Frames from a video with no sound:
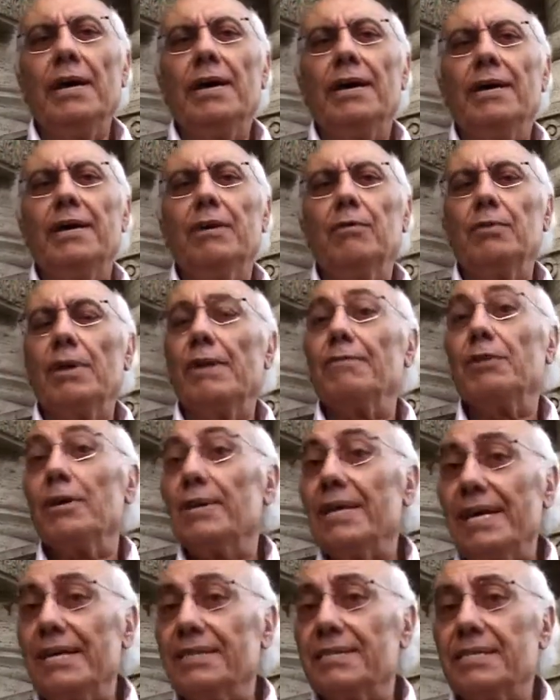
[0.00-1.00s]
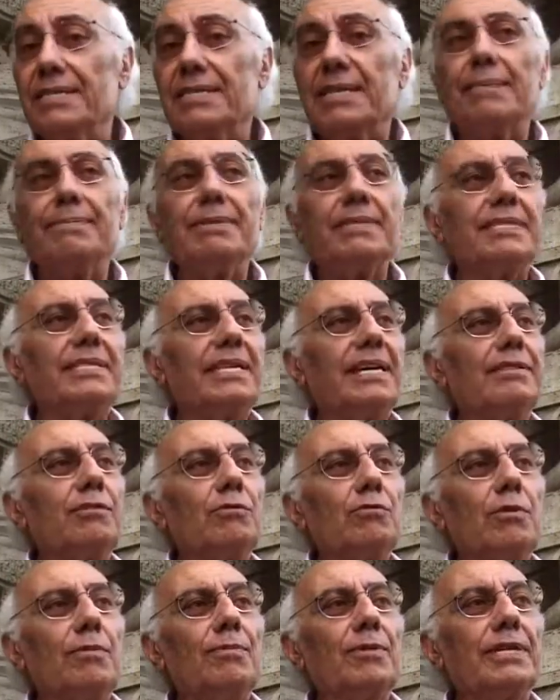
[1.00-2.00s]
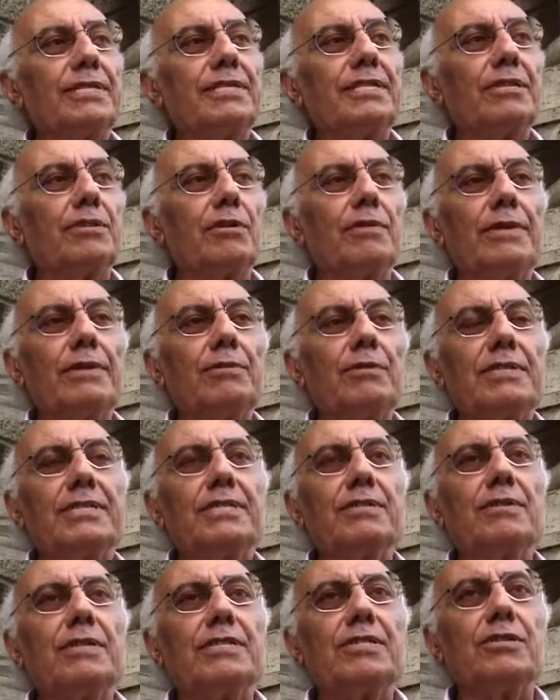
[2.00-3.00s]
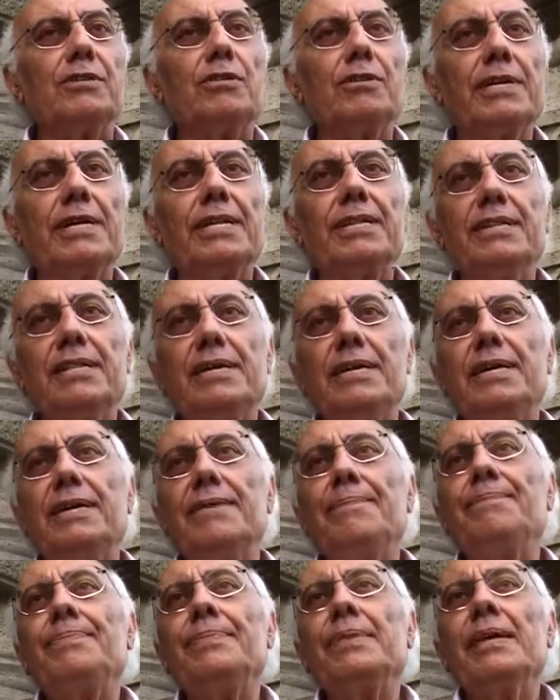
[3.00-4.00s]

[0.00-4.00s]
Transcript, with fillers: eh, una violenza, pensate a un uomo che si trova in una situazione di